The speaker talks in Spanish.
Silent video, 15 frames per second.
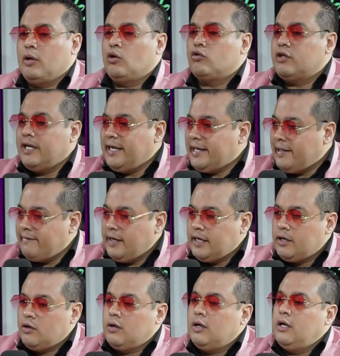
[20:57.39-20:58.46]
pero tiene que
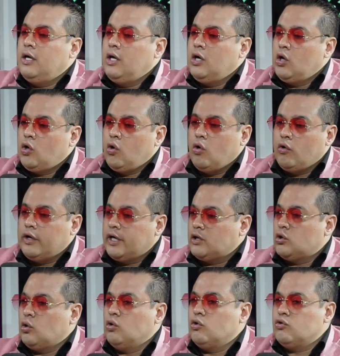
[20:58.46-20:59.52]
ver con que
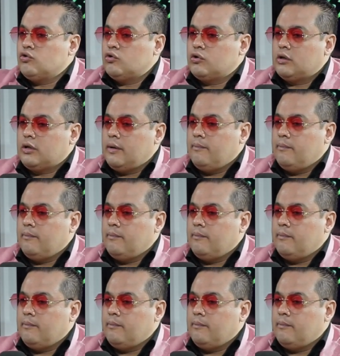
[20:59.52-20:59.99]
todos,